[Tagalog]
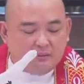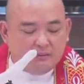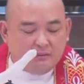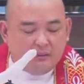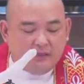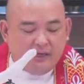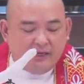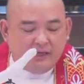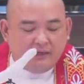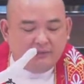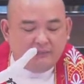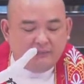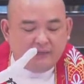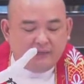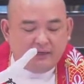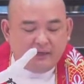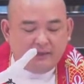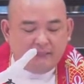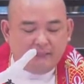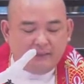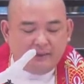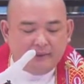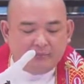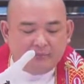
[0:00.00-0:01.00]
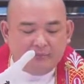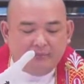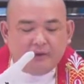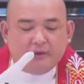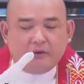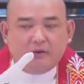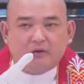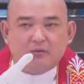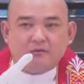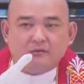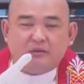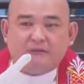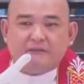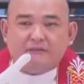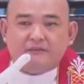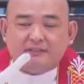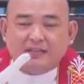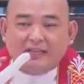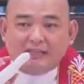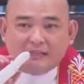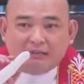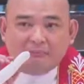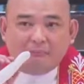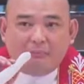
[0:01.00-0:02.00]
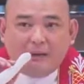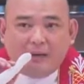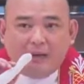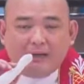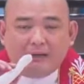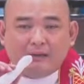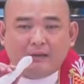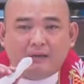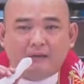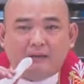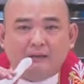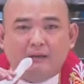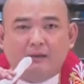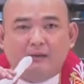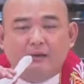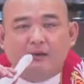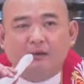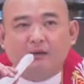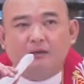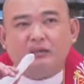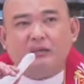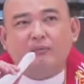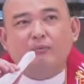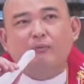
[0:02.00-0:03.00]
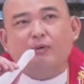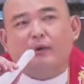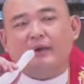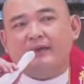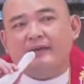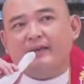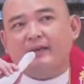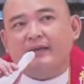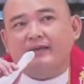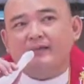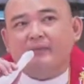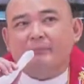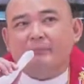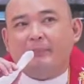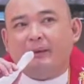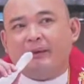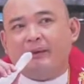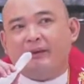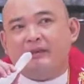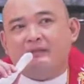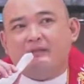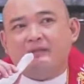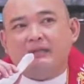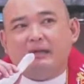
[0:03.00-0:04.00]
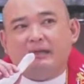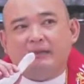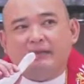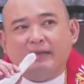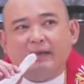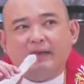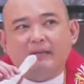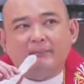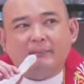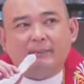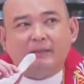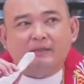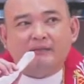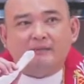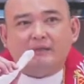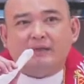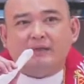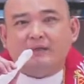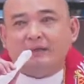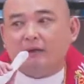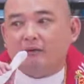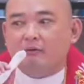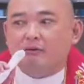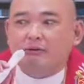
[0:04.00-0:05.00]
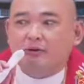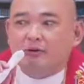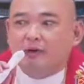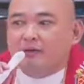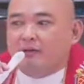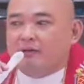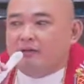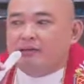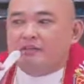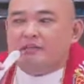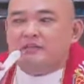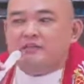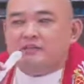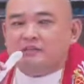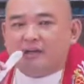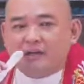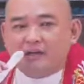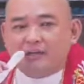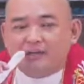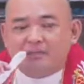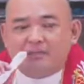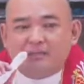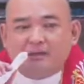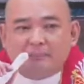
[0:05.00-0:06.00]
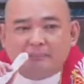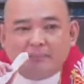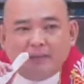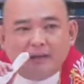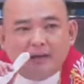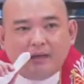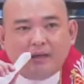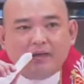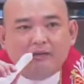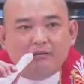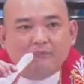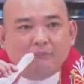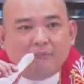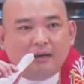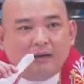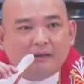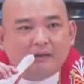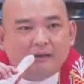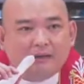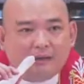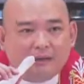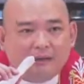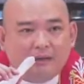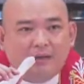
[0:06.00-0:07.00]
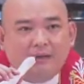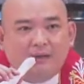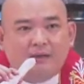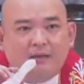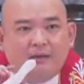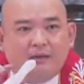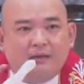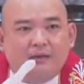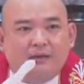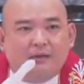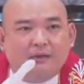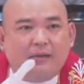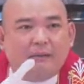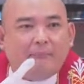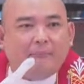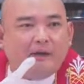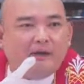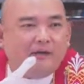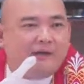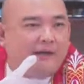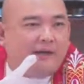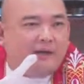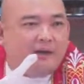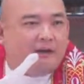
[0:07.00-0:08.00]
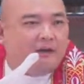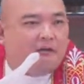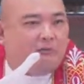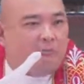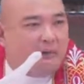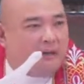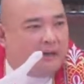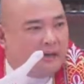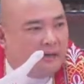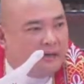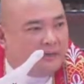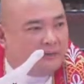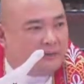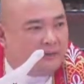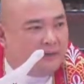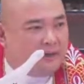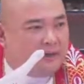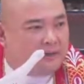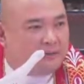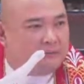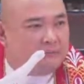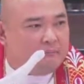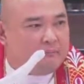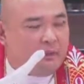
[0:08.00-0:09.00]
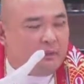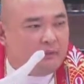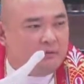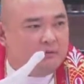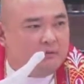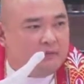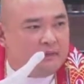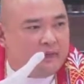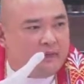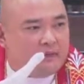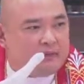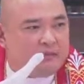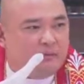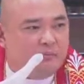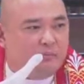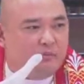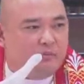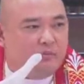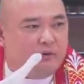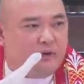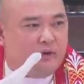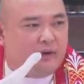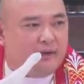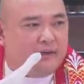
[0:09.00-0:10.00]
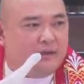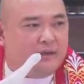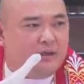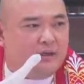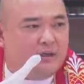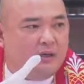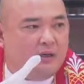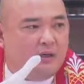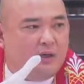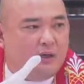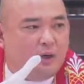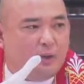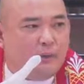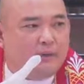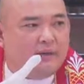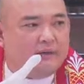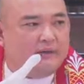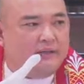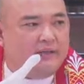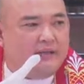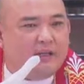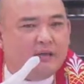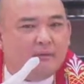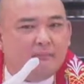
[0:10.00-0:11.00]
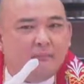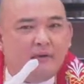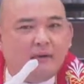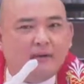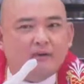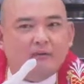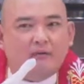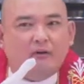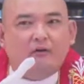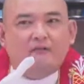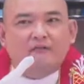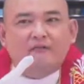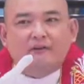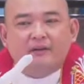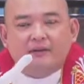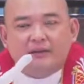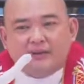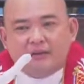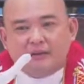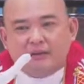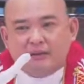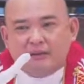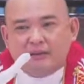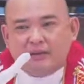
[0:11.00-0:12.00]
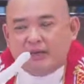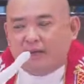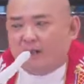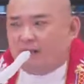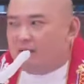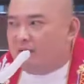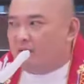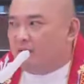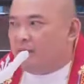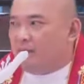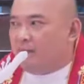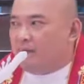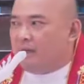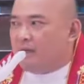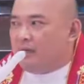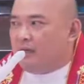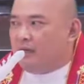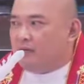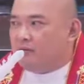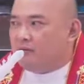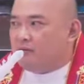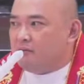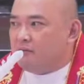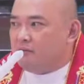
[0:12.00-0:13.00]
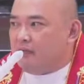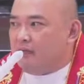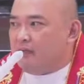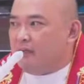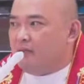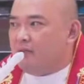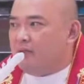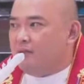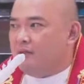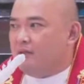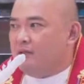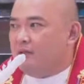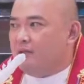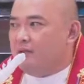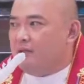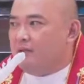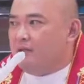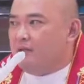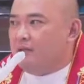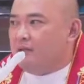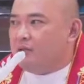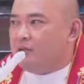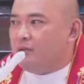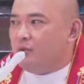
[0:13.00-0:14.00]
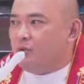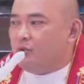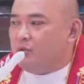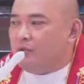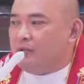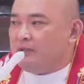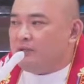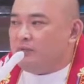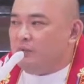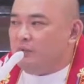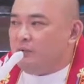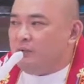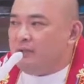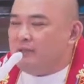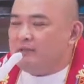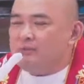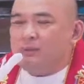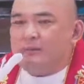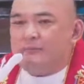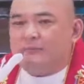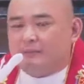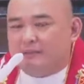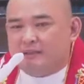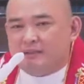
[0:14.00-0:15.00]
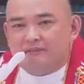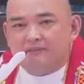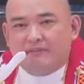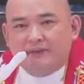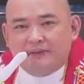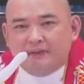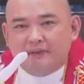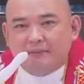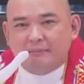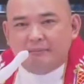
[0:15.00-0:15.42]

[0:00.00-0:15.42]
Ang iba naman because of setback, sa buhay natin parang sakyan. Minsan, nako, discharge na pala yung battery. Kaya pala di ka na umaandar, pagod ka na sa buhay. Kung hindi naman, overheat na, no burnout na. So that's, that's why people is very